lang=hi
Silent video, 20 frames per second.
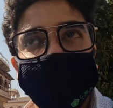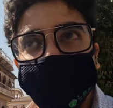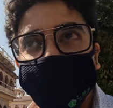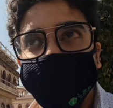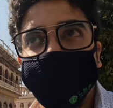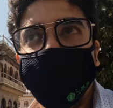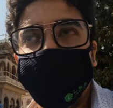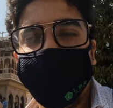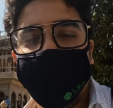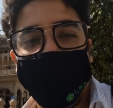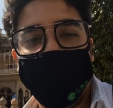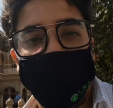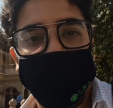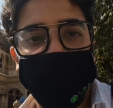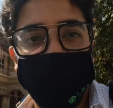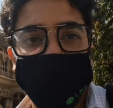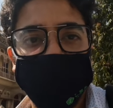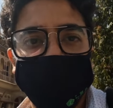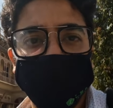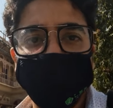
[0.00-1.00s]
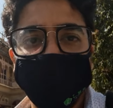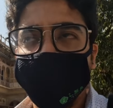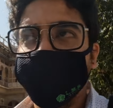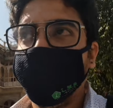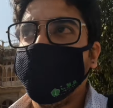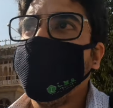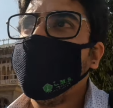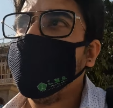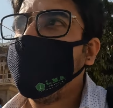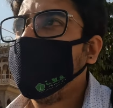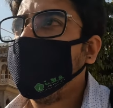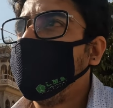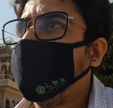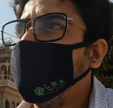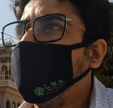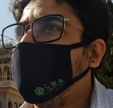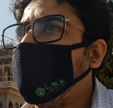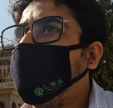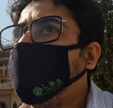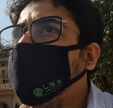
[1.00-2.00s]
with the tour and
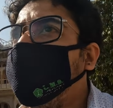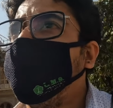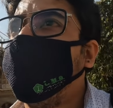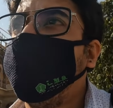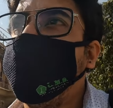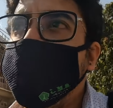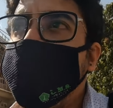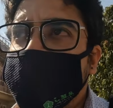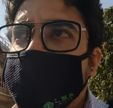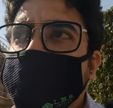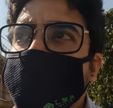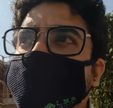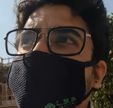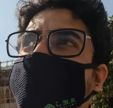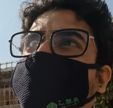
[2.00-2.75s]
आ, मेरे